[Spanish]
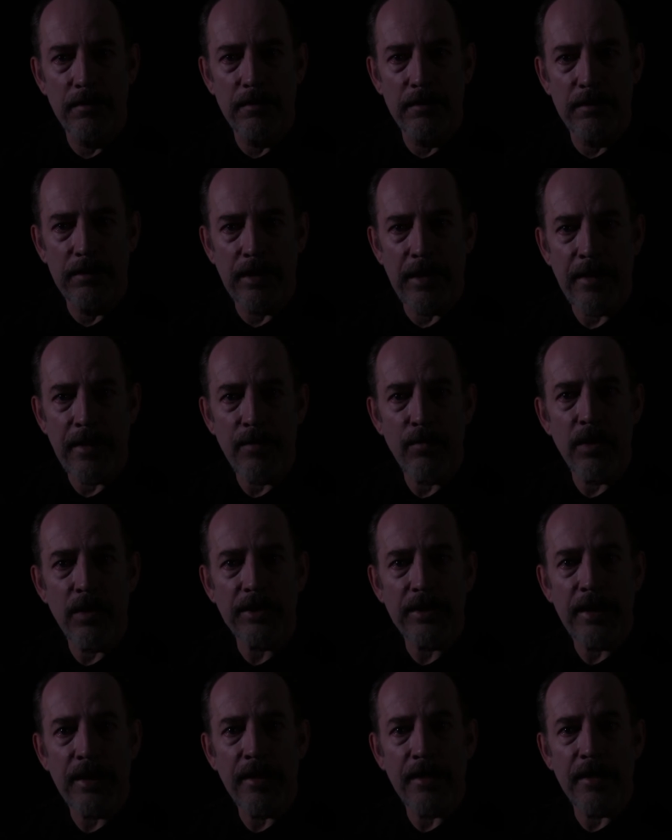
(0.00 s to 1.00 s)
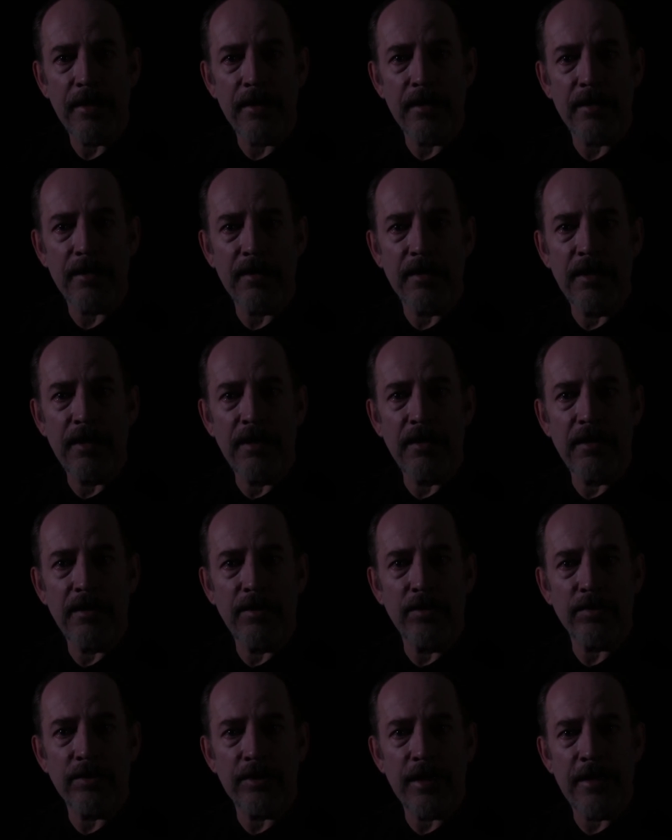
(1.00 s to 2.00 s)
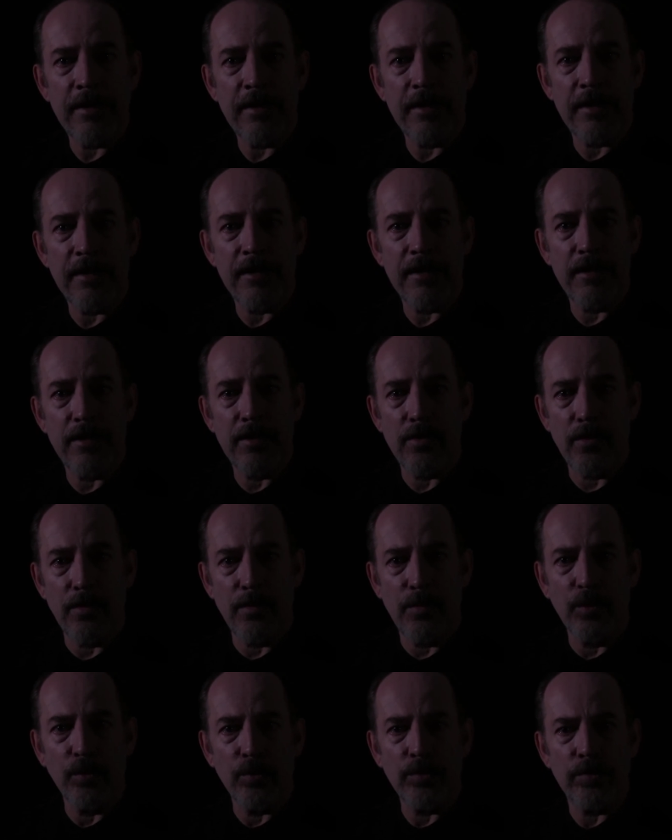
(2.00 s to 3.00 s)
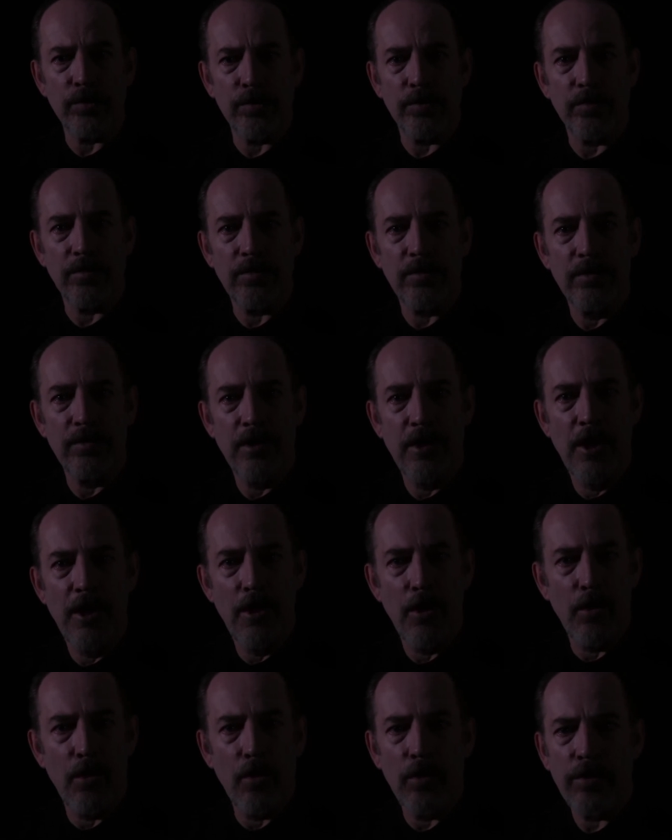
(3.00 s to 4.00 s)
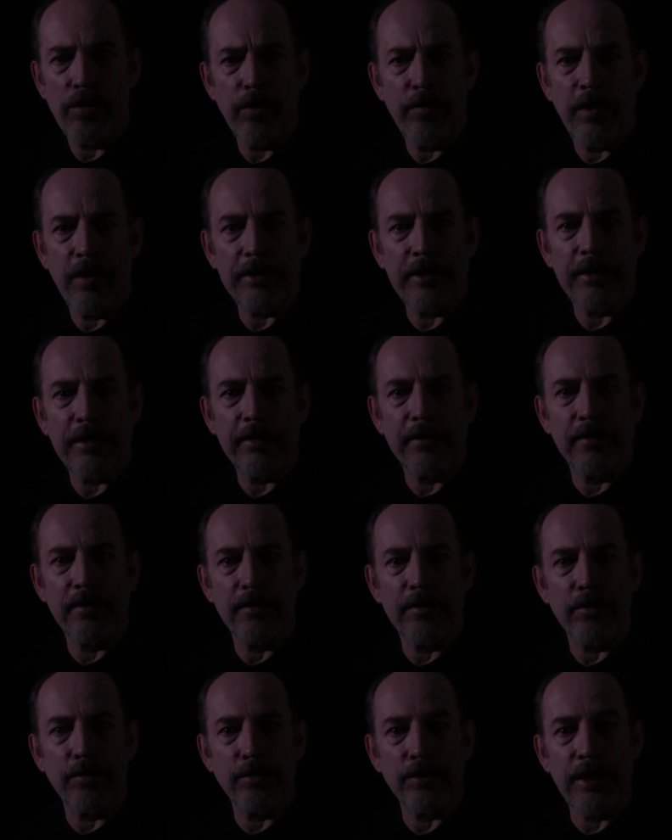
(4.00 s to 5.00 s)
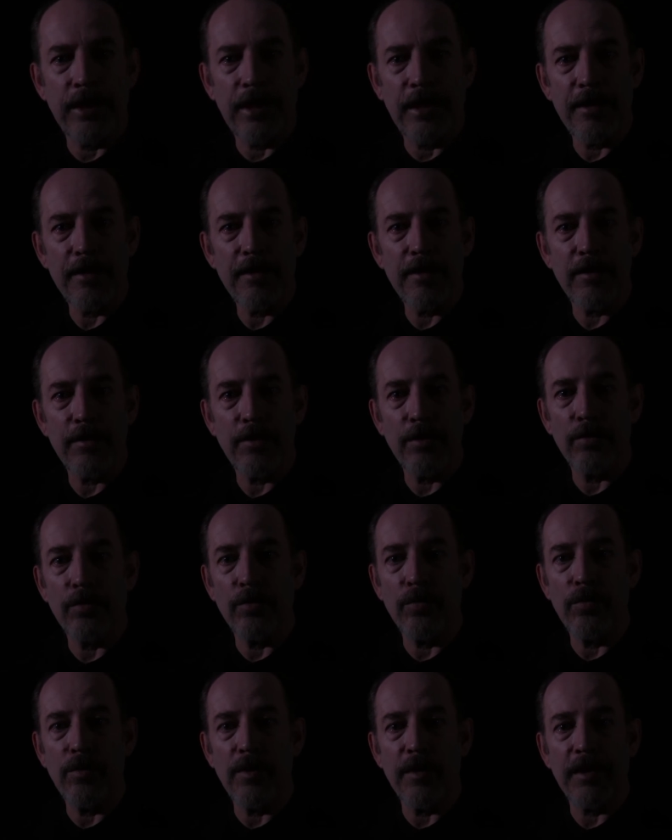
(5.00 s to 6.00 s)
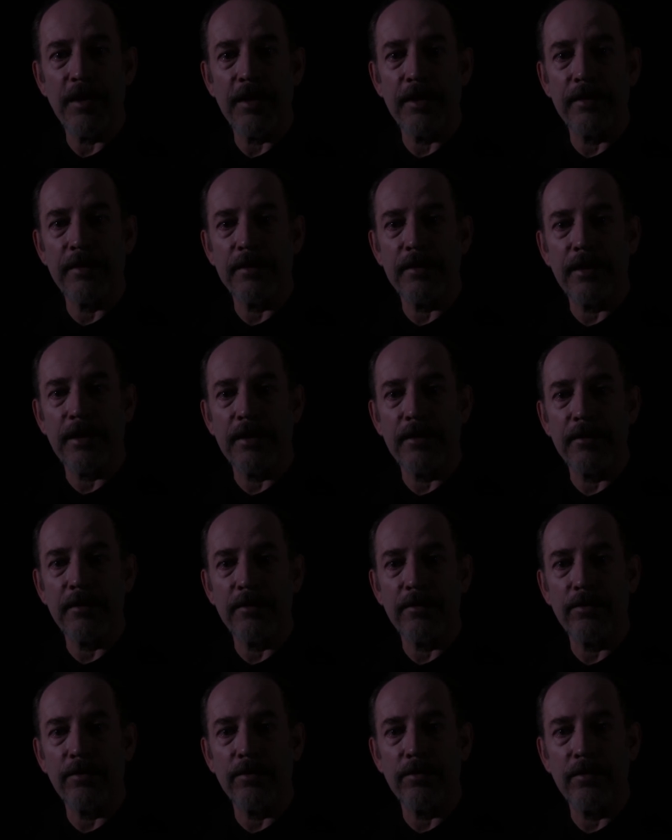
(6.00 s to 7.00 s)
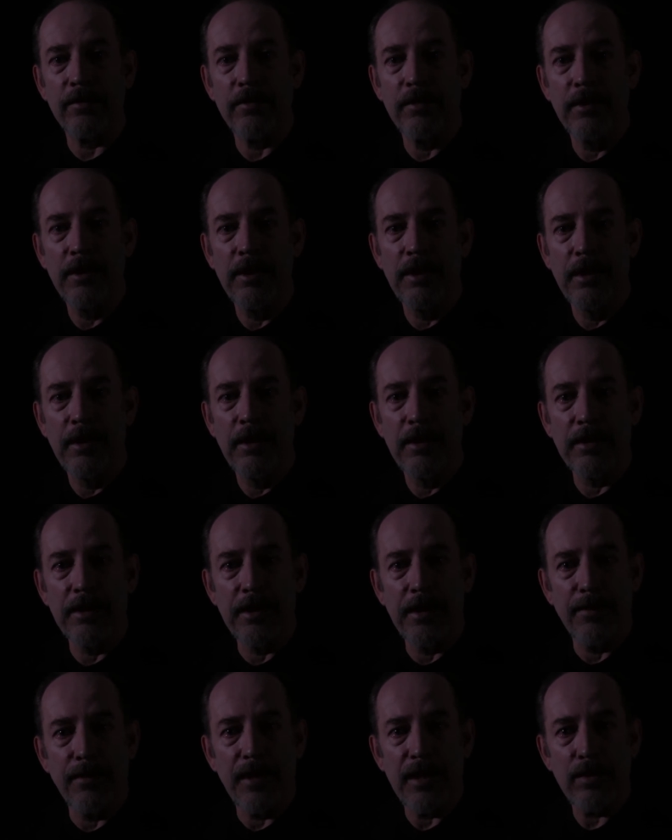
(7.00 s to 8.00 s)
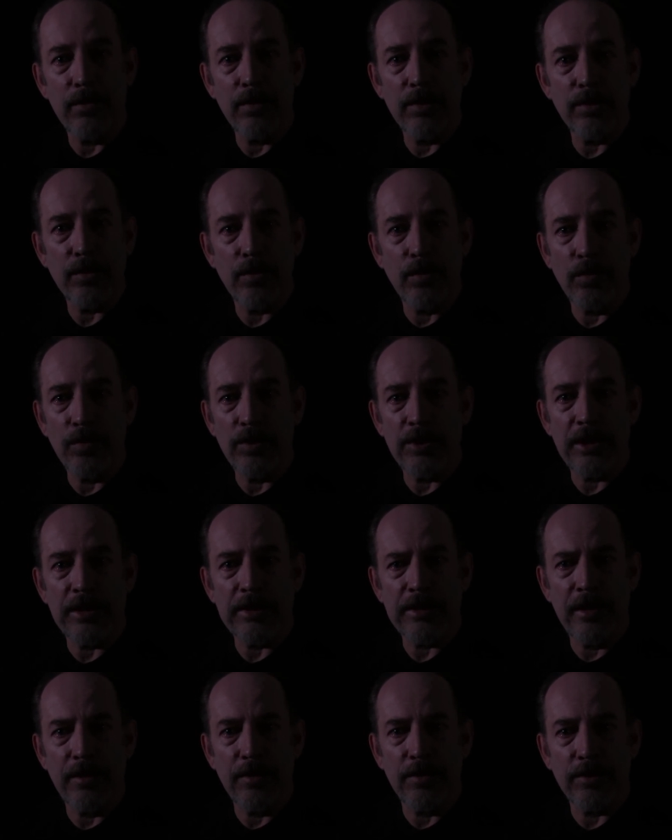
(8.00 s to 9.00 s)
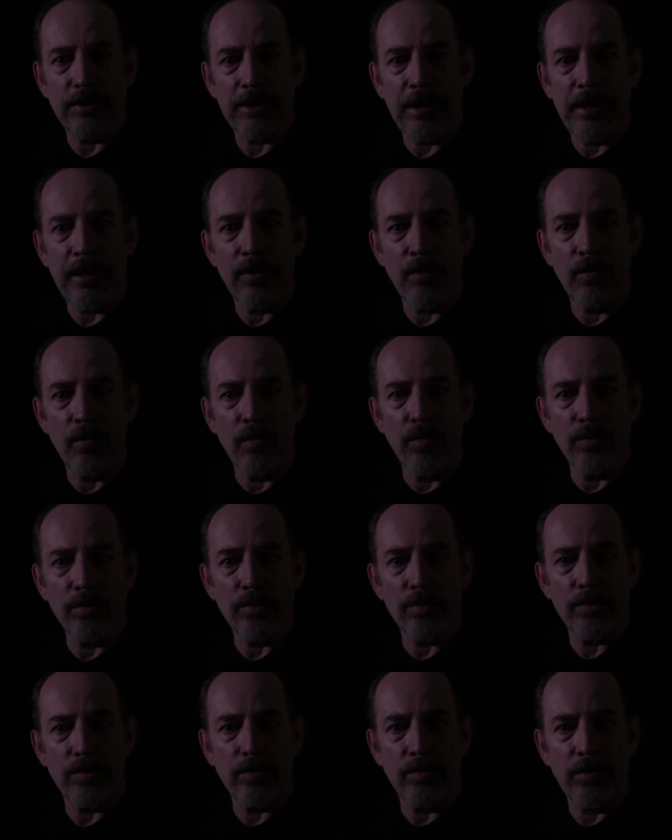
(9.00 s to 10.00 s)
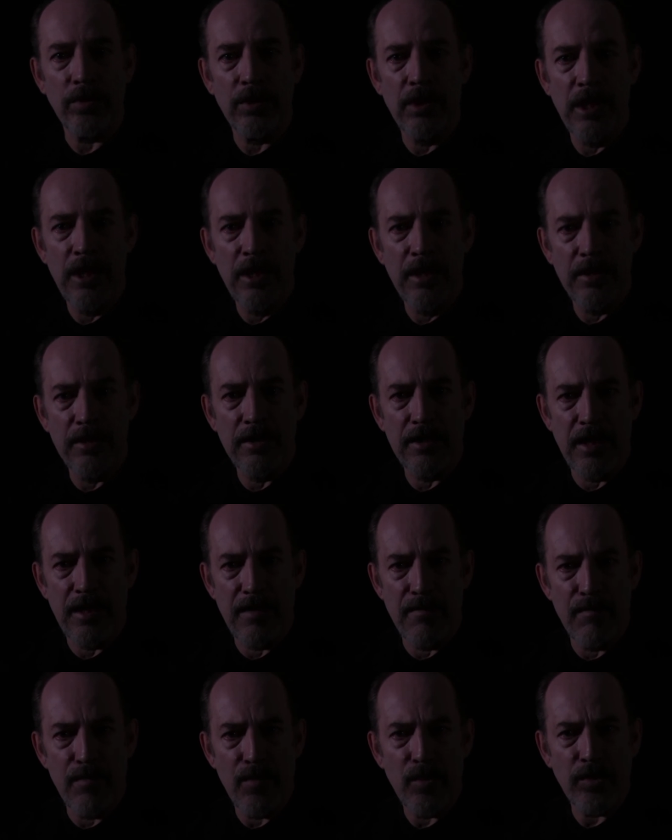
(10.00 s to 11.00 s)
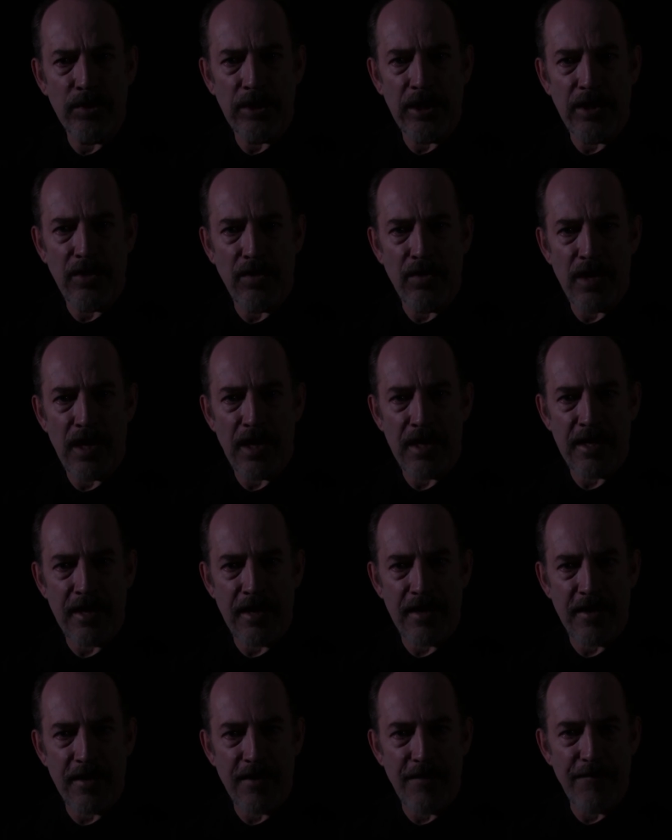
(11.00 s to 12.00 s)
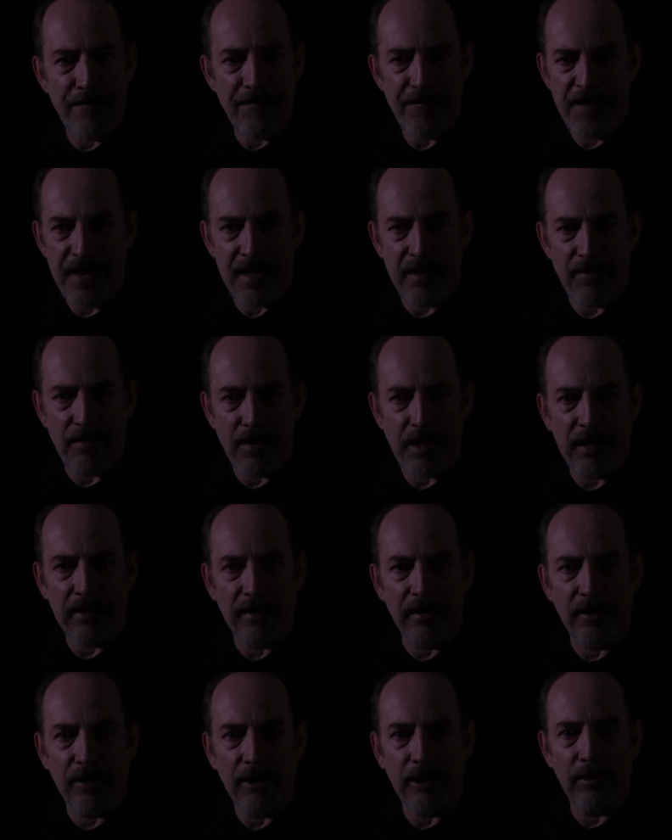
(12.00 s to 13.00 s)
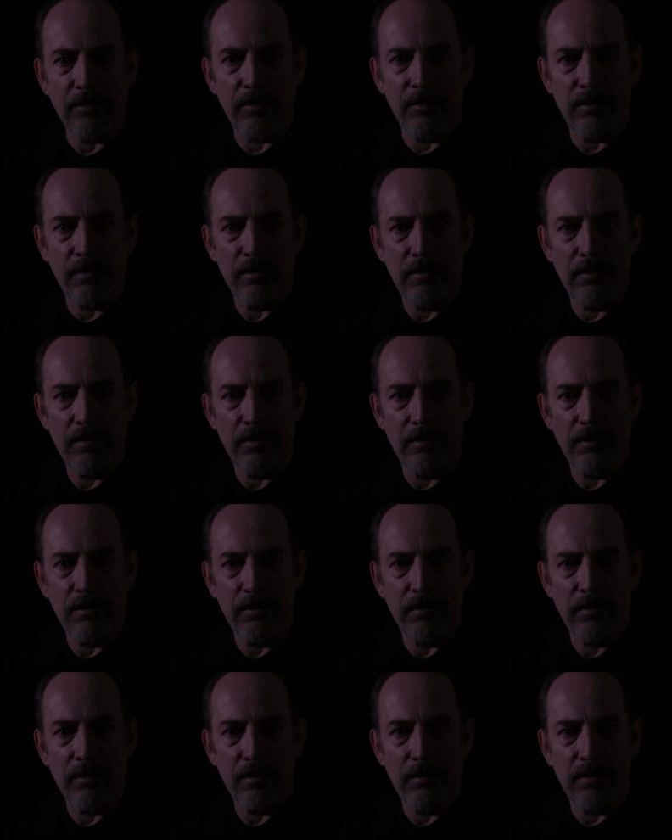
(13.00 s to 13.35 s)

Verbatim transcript: Treguas al ejercicio sean robusto, ocio atento, silencio dulce en tanto. Debajo escuchas de dosel augusto, del músico Jayán el fiero canto.